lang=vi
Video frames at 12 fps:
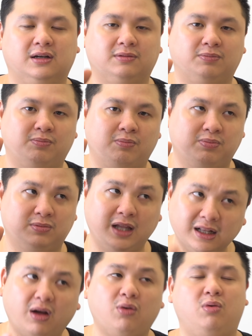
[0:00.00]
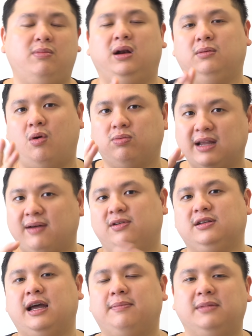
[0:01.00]
Uh, tiktok của mình
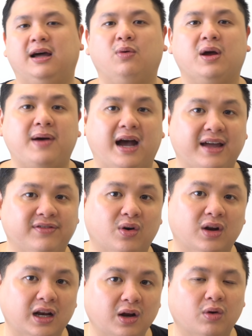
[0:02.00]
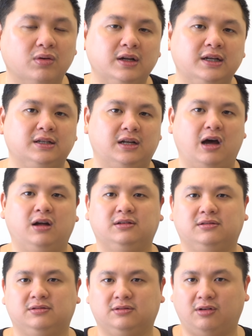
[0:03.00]
100% là quay bằng iphone hết luôn đó
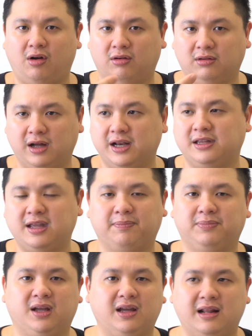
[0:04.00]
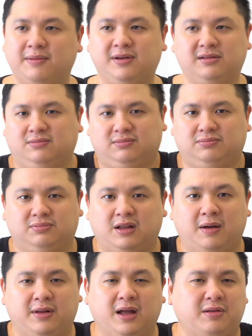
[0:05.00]
còn hình chụp thì là mình
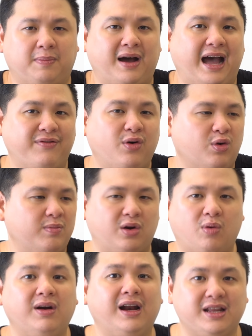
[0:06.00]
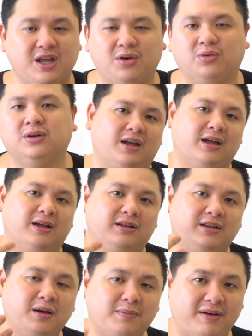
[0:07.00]
hình chụp bằng iphone của mình cũng rất là nhiều
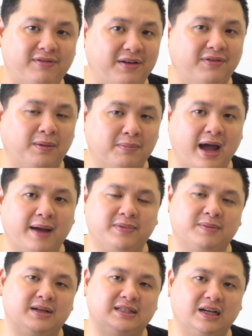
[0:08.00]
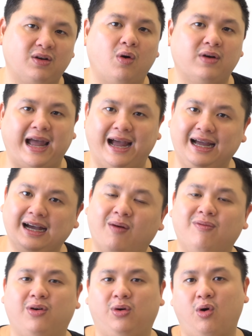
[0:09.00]
nhưng mà về phần mềm thì mình sẽ cố gắng
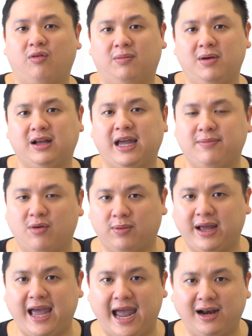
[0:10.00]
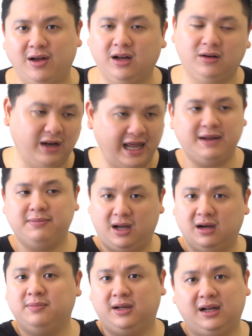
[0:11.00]
không phụ thuộc vào bất kỳ một cái hãng nào hết có thể là
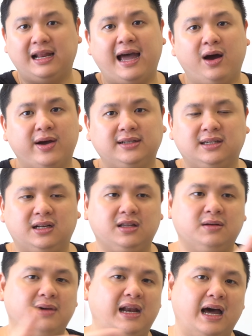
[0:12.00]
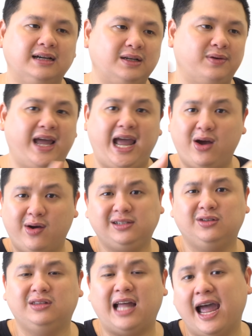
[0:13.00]
ừ mình thích ios gì đó nhưng mà lỡ sau này
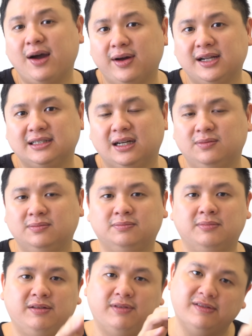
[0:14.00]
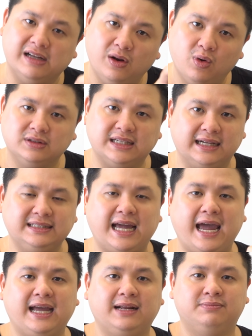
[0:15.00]
ios nó tệ quá thì sao mình vẫn phải luôn sẵn
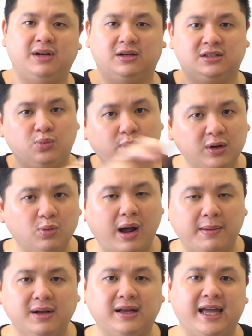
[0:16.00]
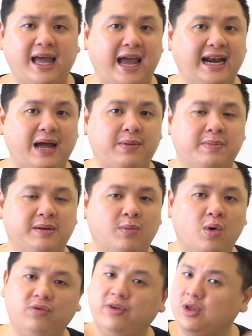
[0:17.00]
sàng mình switch qua bất kỳ hãng nào mà mình
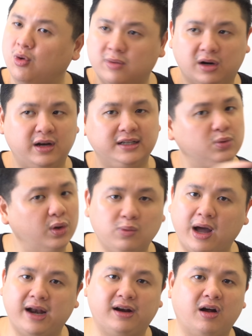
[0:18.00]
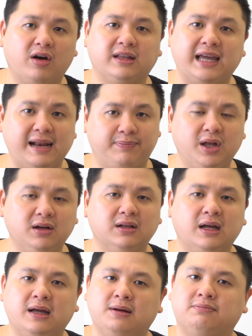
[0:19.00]
muốn ví dụ mình có thể switch qua android ngay lập tức
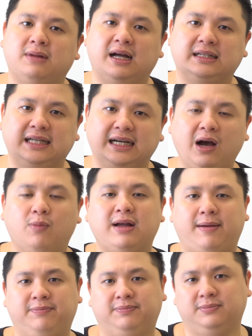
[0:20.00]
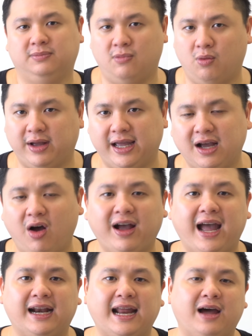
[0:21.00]
mà sẽ không gặp ừ, một cái khó
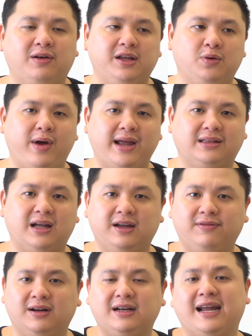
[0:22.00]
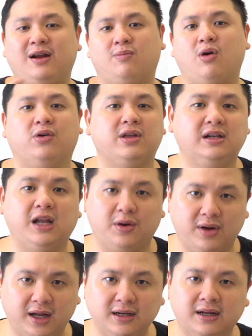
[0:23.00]
khăn nào liên quan tới vấn đề đồng bộ dữ liệu
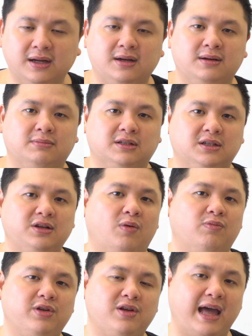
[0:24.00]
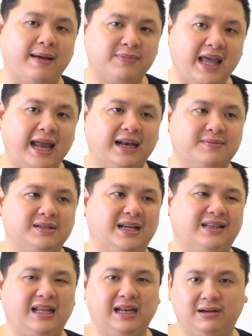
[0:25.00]
hết mình sử dụng ví như app chat là mình
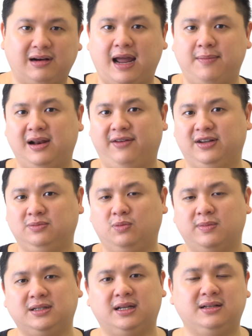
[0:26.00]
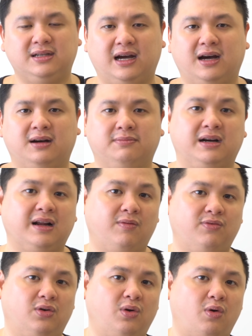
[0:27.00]
xài telegram hay là facebook messenger mình không
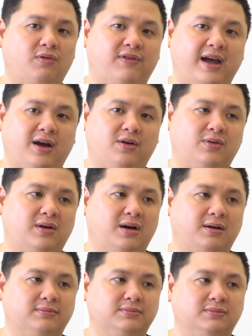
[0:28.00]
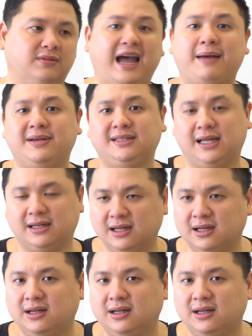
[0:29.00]
phụ thuộc vào uh, imessage